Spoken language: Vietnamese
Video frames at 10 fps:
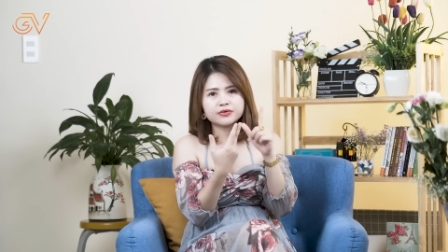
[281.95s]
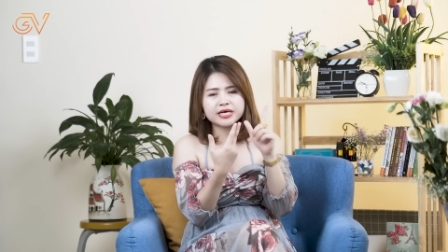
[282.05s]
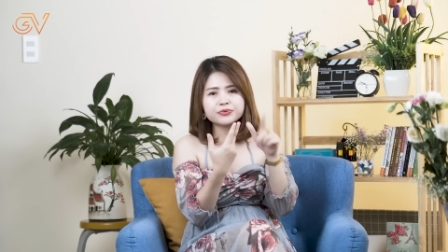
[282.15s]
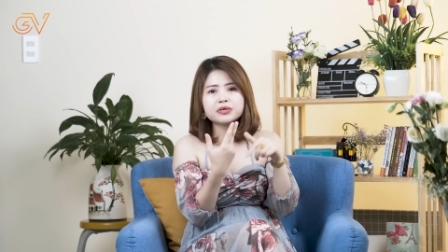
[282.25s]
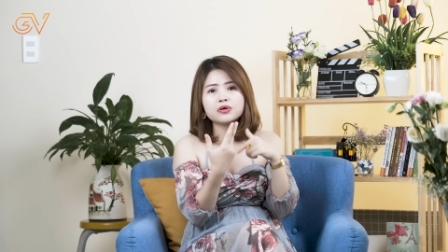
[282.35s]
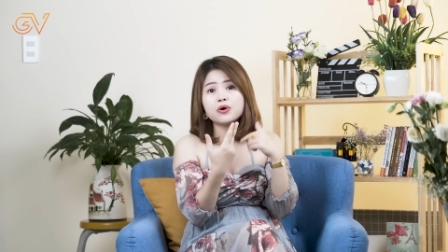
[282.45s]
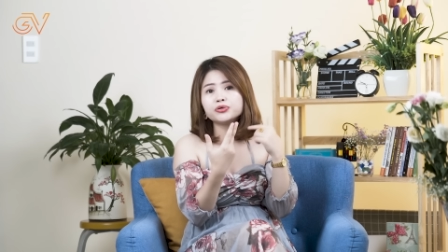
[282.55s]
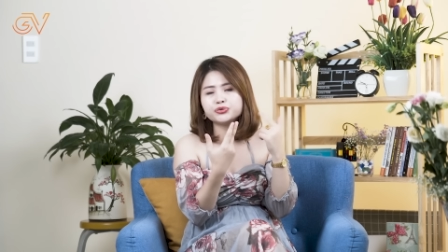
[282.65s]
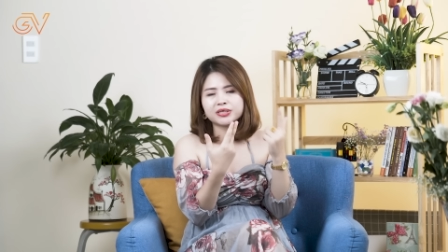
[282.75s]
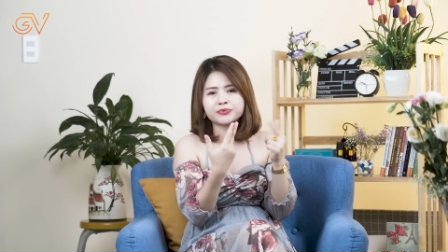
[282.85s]
kỹ thuật
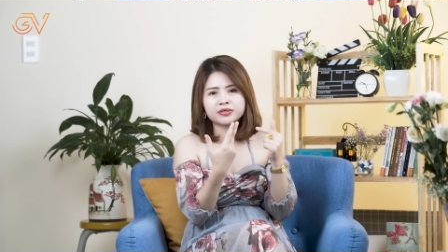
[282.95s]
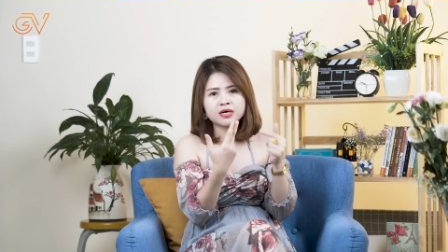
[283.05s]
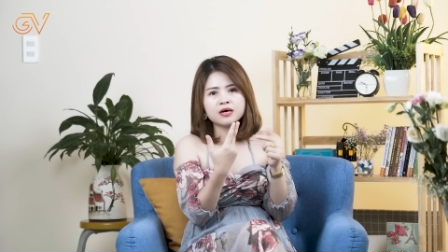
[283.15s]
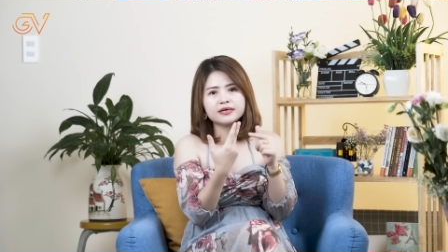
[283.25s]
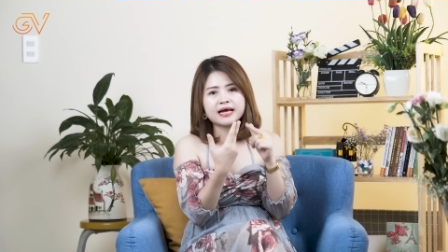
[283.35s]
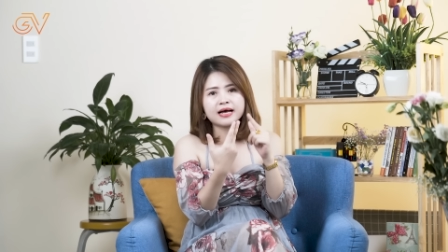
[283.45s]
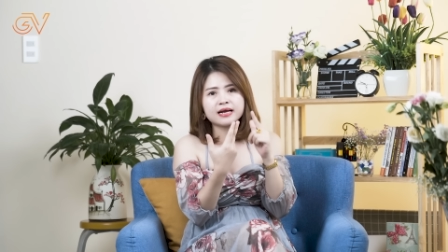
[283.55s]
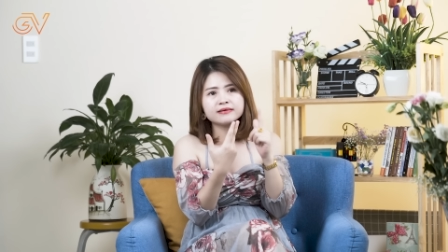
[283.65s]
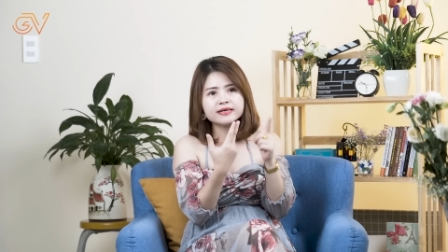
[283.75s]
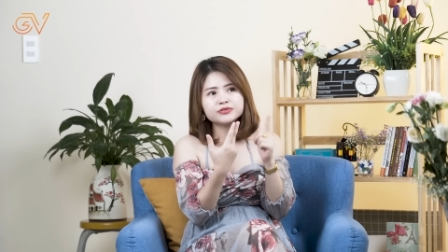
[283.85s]
hôn chuẩn của nó đá
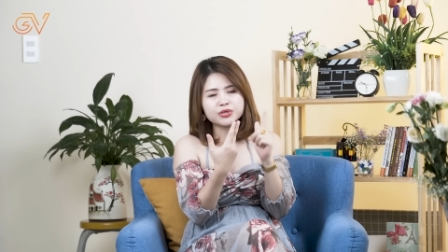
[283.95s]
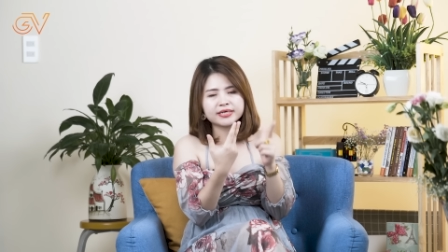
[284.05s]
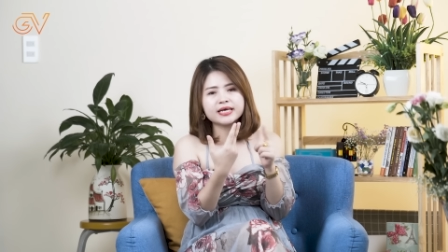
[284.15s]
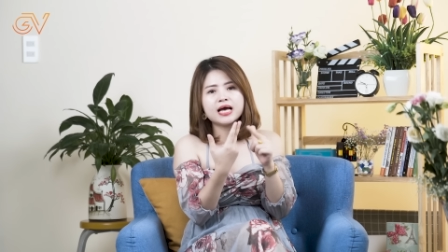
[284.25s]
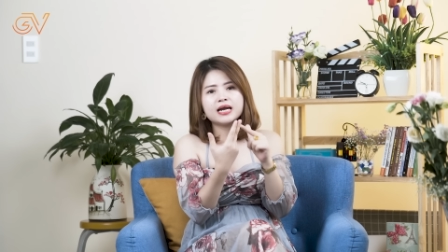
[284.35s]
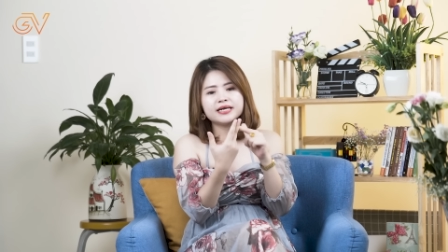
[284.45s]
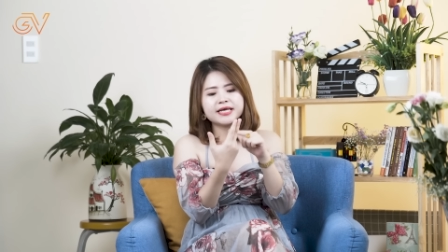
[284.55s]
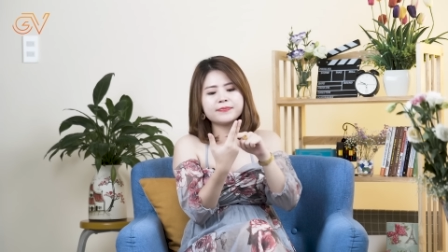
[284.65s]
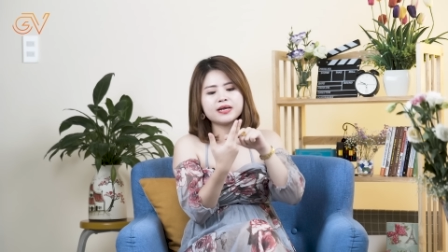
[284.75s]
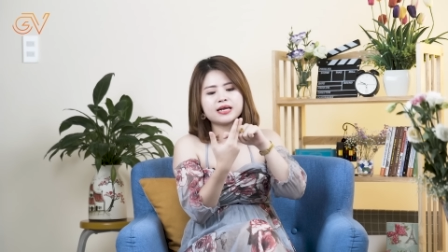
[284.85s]
lưỡi chuẩn ấy
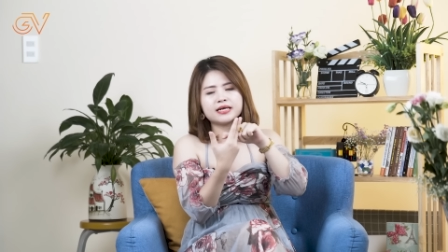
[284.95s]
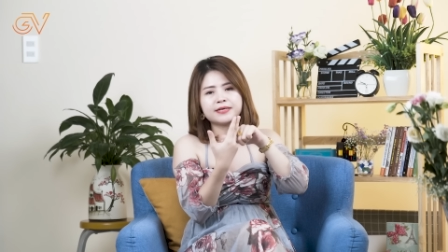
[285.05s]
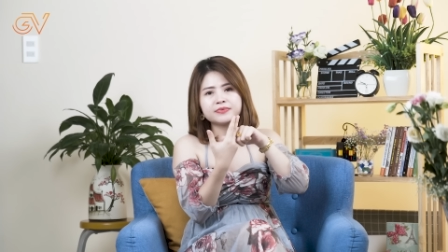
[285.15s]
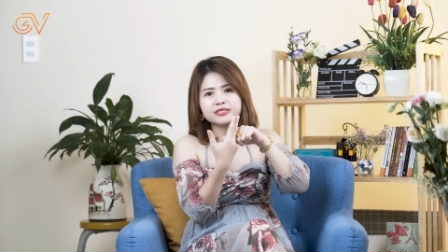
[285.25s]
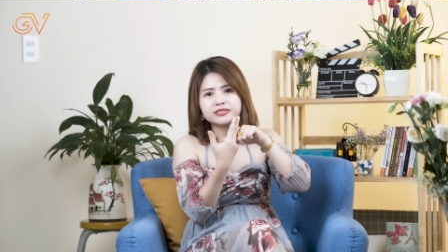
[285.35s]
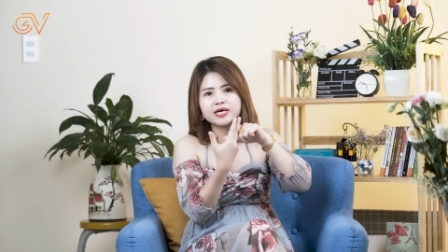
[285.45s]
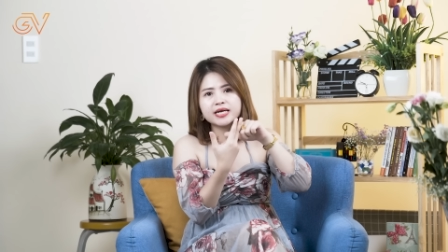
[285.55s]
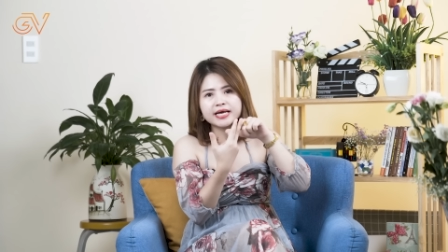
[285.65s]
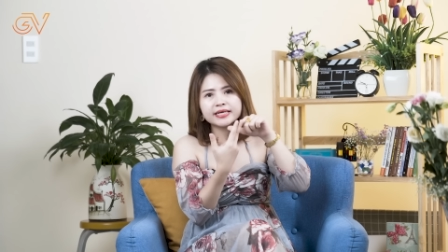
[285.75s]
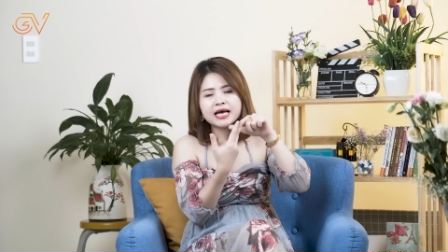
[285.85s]
liếm ấy là liếm từ dưới
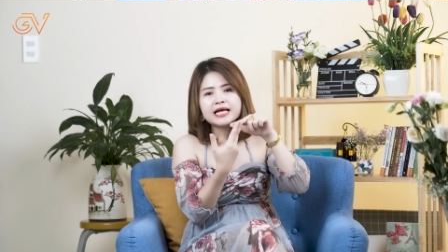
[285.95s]
lên